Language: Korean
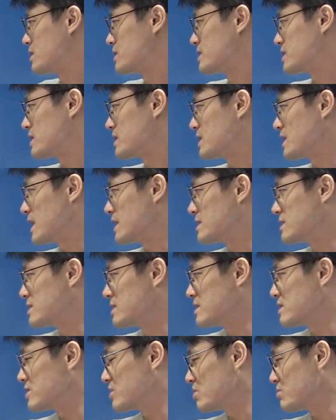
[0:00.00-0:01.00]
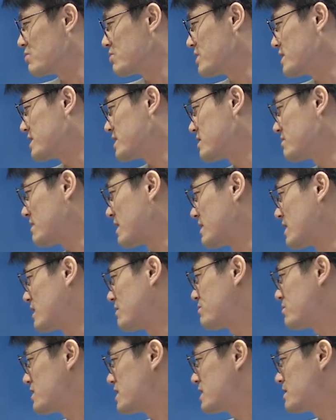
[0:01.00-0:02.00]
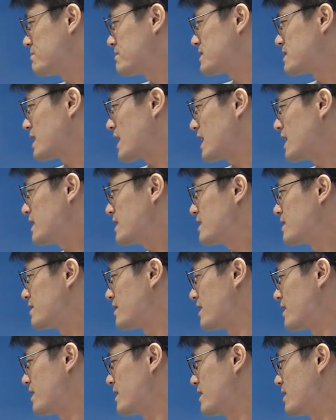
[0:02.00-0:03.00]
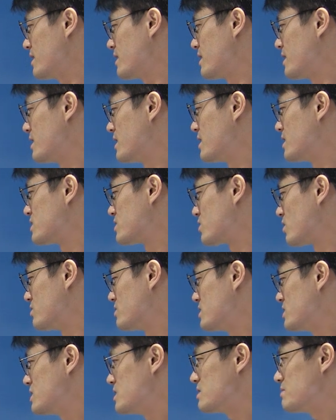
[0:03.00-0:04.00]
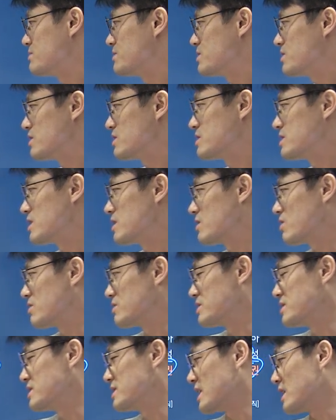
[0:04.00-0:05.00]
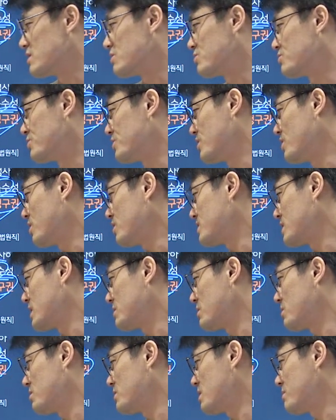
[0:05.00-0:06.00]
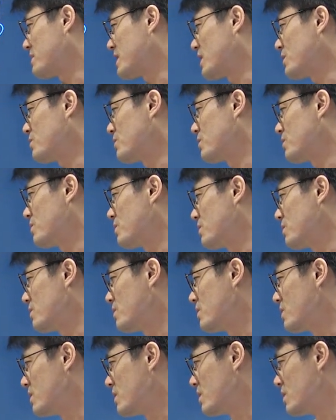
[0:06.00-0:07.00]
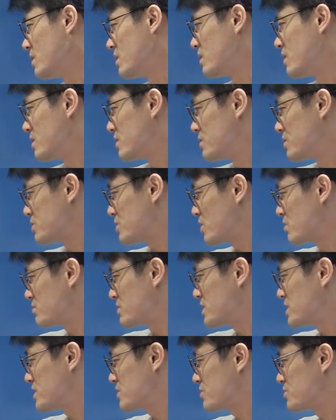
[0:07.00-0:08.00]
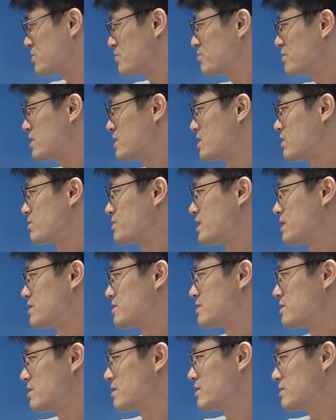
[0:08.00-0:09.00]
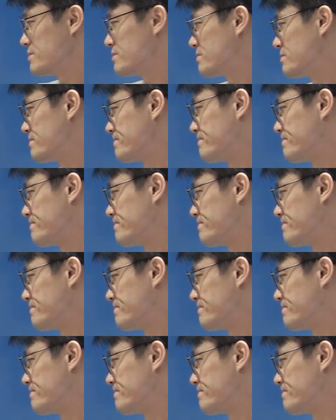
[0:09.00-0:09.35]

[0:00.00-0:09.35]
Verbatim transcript: 징계 등 처분이 있으면 안나부터 14일 이내 에 전심 절차를 거치지 않고요. 대법원에 바로 처분의 취소 청구한다고 돼 있죠.